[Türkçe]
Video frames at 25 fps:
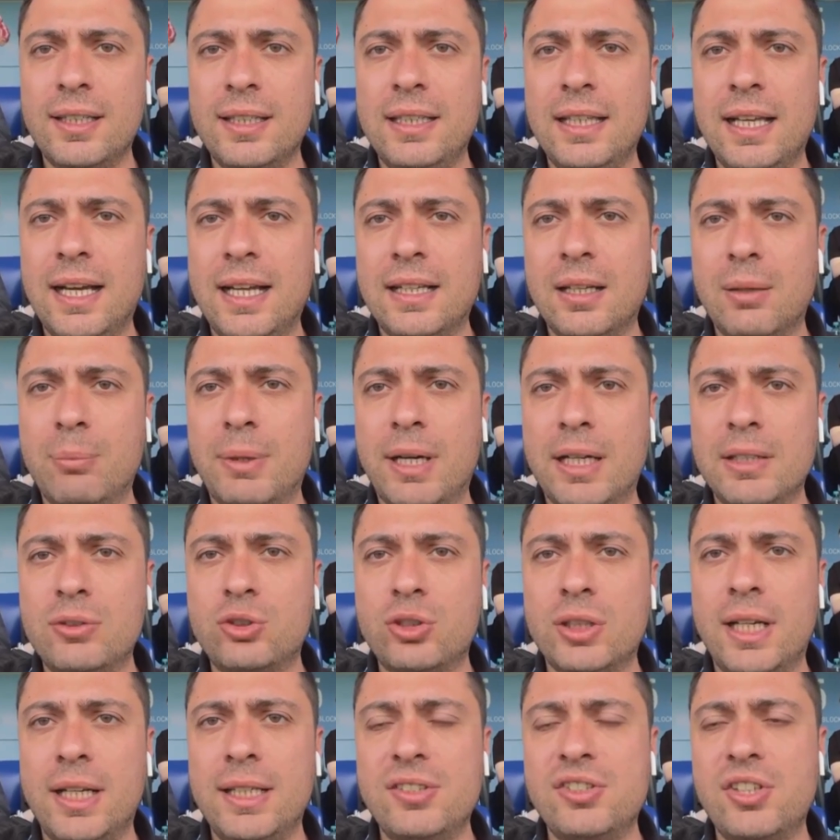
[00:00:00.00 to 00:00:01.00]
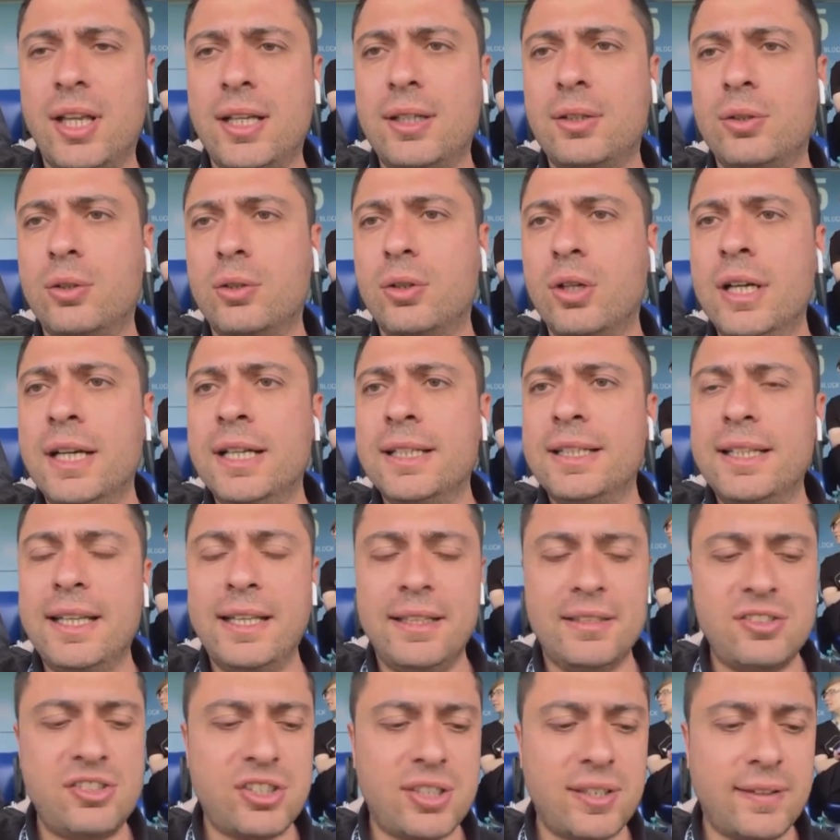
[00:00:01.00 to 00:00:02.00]
ileride Batşay Deko
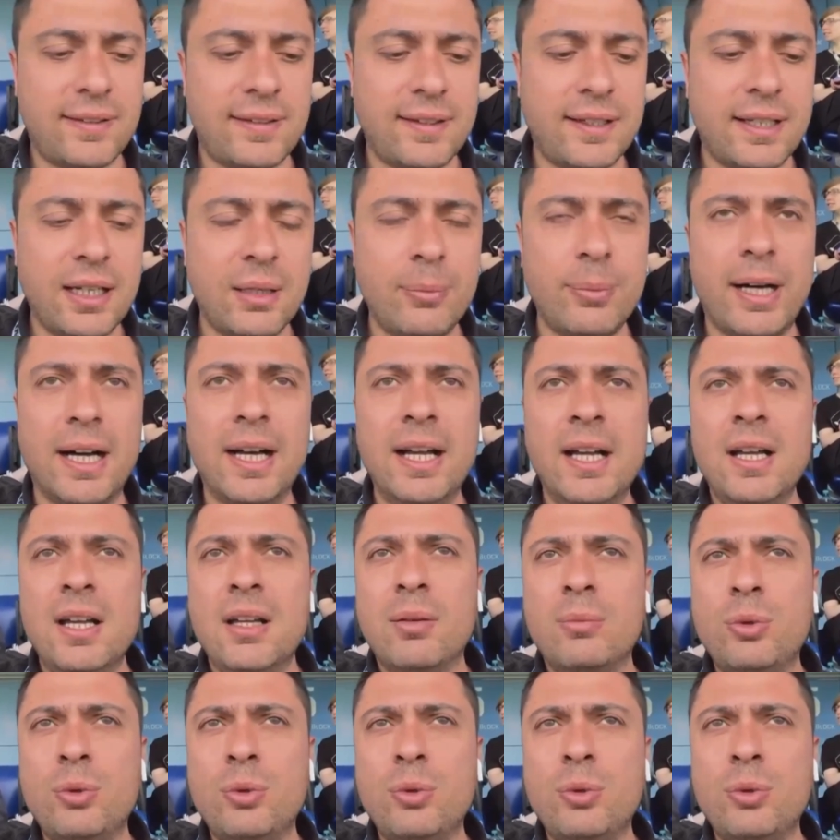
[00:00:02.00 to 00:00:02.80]
diye çizdik ama